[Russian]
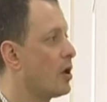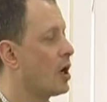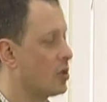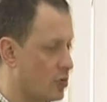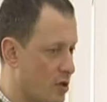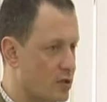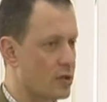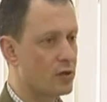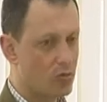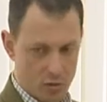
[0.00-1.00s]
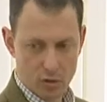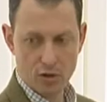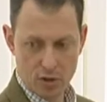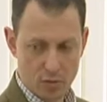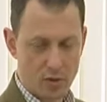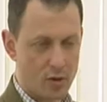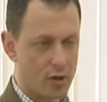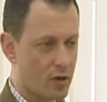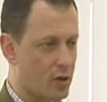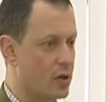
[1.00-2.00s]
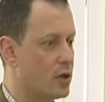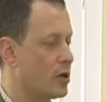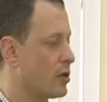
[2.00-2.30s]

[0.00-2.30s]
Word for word: оно для, ну, тем не менее, да?